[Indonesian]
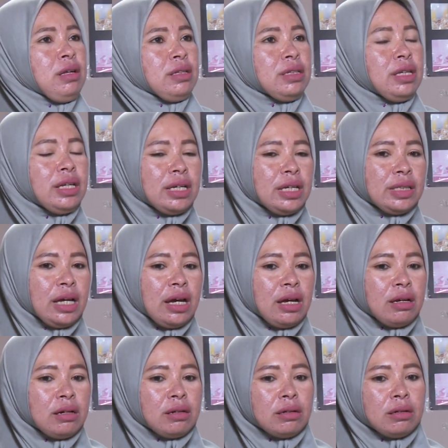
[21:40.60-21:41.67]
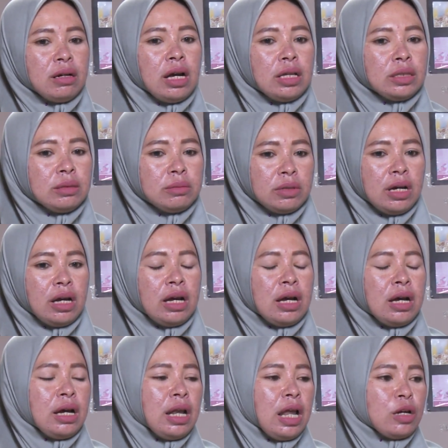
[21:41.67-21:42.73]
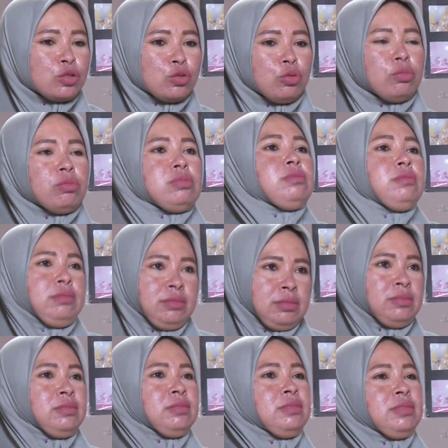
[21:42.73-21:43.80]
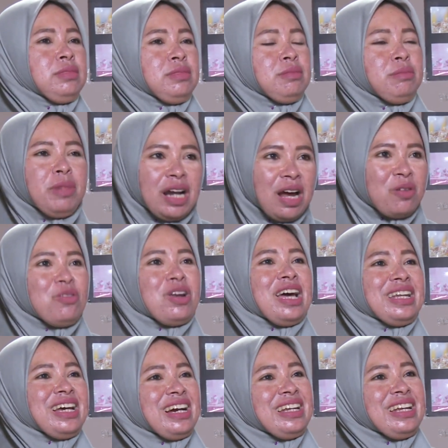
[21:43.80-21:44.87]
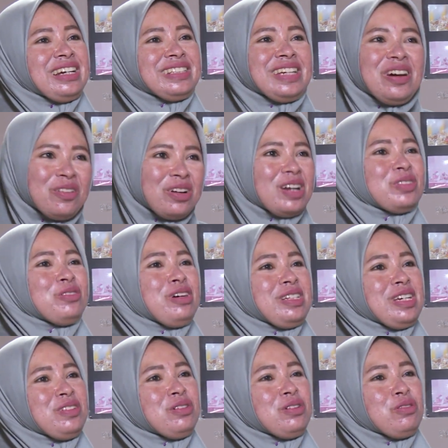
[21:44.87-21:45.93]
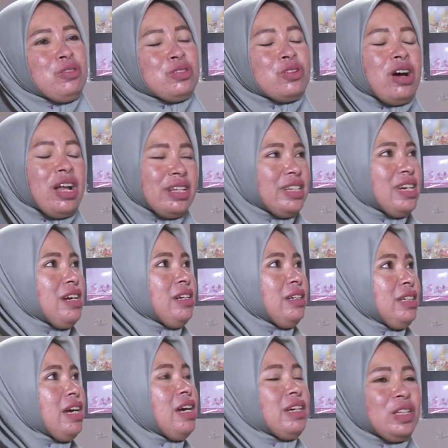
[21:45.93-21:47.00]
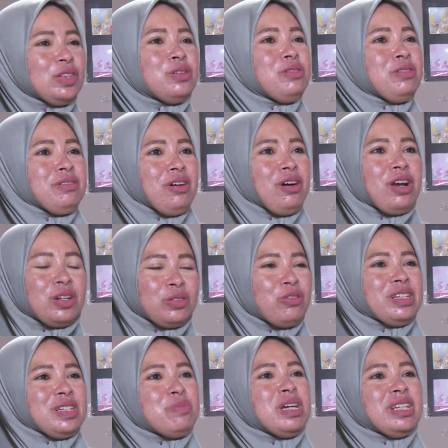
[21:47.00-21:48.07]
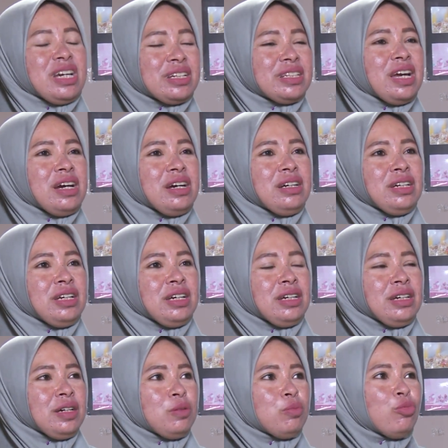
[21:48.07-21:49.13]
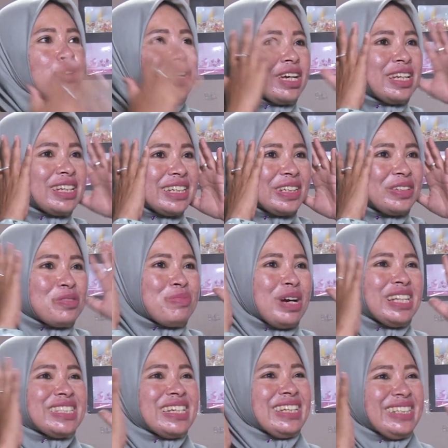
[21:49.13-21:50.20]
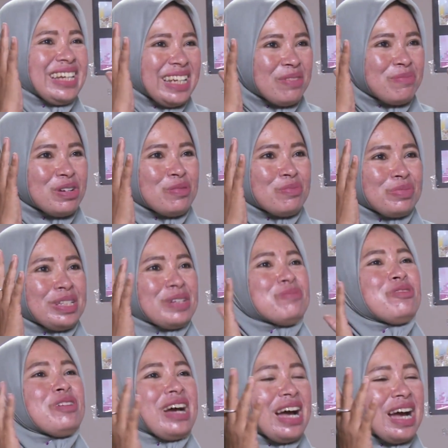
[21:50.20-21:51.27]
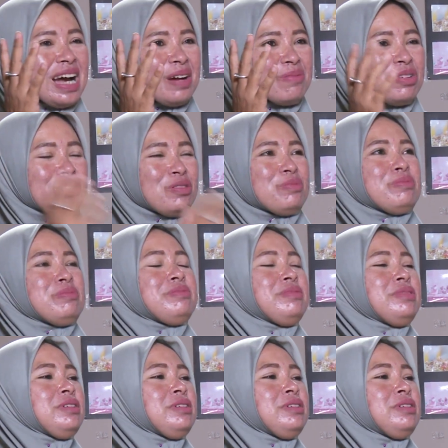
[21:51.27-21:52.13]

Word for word: Jadi kita nggak langsung merangkul anak-anaknya, orang tuanya dulu soalnya ya gitu. Orang tuanya banyak yang mungkin itu mindsetnya ya belum terbuka, belum